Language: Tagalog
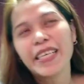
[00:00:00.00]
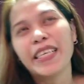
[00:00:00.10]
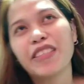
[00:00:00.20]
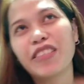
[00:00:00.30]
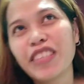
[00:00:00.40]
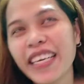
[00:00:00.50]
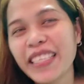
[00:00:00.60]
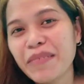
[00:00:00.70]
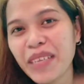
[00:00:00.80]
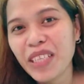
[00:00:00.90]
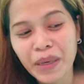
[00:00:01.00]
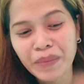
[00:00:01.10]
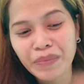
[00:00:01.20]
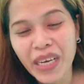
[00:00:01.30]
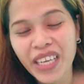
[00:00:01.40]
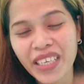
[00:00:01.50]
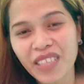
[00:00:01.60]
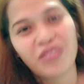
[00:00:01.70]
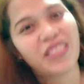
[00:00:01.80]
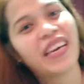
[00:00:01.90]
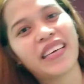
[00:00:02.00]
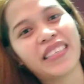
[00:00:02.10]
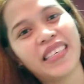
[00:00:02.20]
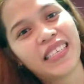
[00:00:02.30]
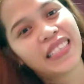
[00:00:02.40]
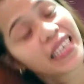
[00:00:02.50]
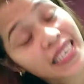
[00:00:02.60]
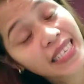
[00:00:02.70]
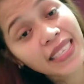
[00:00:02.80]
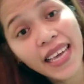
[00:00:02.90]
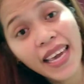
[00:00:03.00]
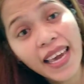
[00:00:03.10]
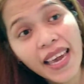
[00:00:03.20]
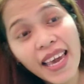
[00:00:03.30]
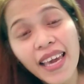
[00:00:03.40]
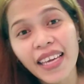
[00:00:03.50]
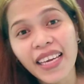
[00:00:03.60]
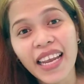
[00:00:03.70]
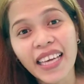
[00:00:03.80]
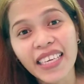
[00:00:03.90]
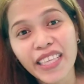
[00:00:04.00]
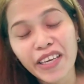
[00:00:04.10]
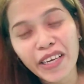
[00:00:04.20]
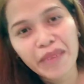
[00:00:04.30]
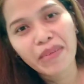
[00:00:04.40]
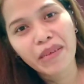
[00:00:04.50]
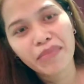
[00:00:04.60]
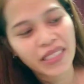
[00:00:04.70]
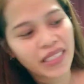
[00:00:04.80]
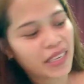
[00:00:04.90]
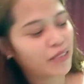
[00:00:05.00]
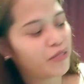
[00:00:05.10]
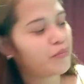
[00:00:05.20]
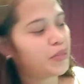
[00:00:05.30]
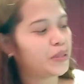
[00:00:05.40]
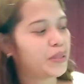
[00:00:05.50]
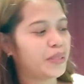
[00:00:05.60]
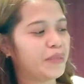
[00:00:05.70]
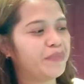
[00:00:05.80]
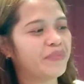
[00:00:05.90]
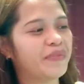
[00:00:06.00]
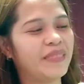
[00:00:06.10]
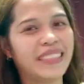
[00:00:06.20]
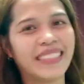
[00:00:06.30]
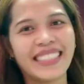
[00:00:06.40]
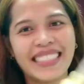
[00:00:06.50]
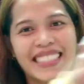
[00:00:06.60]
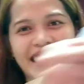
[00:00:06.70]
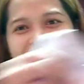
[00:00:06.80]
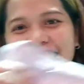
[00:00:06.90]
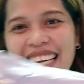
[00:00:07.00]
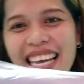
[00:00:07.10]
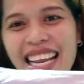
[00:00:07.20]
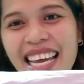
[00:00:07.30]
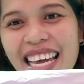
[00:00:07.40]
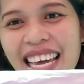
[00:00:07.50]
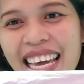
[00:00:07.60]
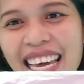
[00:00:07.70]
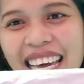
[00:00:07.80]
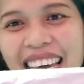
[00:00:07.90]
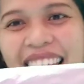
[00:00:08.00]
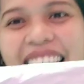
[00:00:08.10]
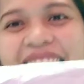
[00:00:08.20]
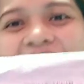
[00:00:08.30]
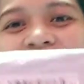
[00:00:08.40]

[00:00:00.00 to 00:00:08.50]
Itong item na to, um, mahalaga to sa akin kasi nga lagi tayong nakababad sa computer. Taray!